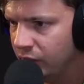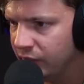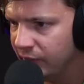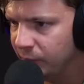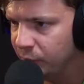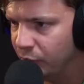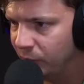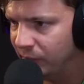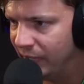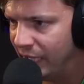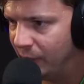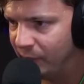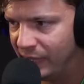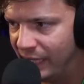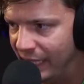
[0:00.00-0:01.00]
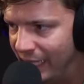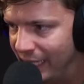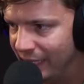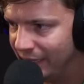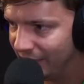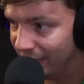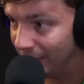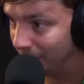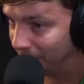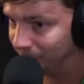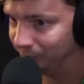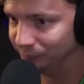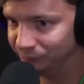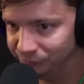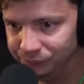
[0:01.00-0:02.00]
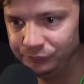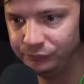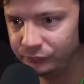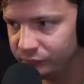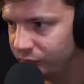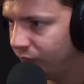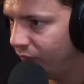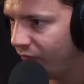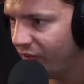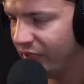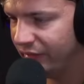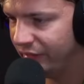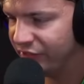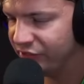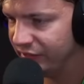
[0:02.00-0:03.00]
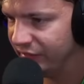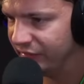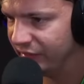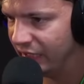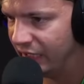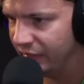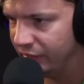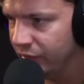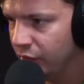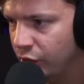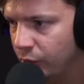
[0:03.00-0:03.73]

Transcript: Il problema è che riesce ad entrare,